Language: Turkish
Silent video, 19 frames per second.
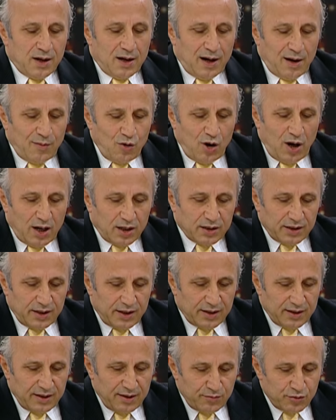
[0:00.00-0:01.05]
kamu
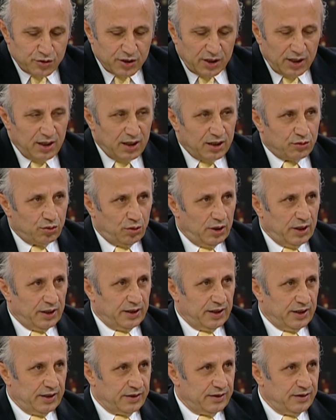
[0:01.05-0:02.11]
haklarına musallat
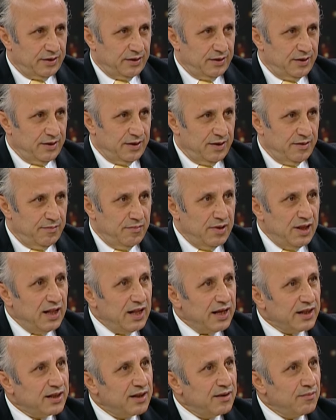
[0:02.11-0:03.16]
olanlar,
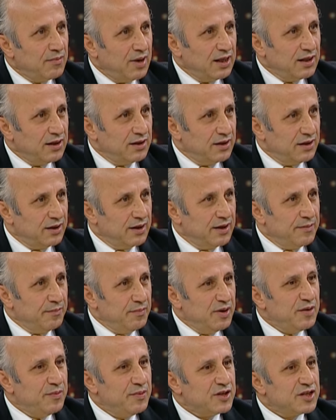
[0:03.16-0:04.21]
milletin malını
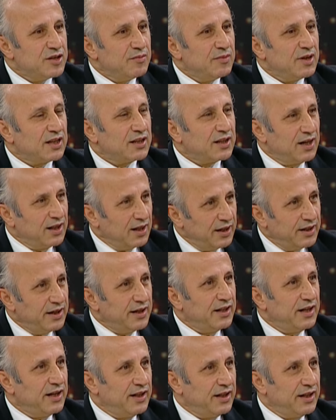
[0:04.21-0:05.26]
bir biçimde talan
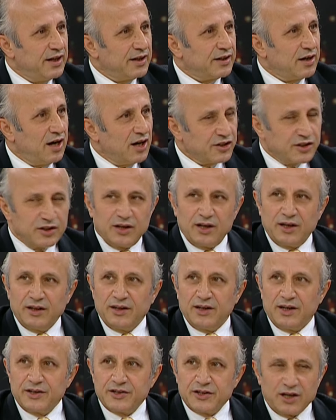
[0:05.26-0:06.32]
edenler,
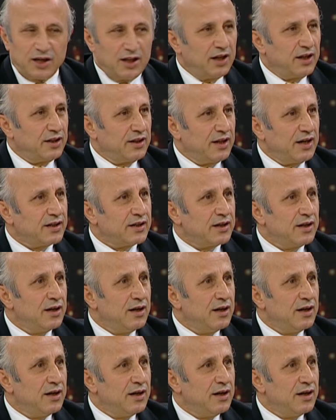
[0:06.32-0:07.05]
aşıranlar, çalanlar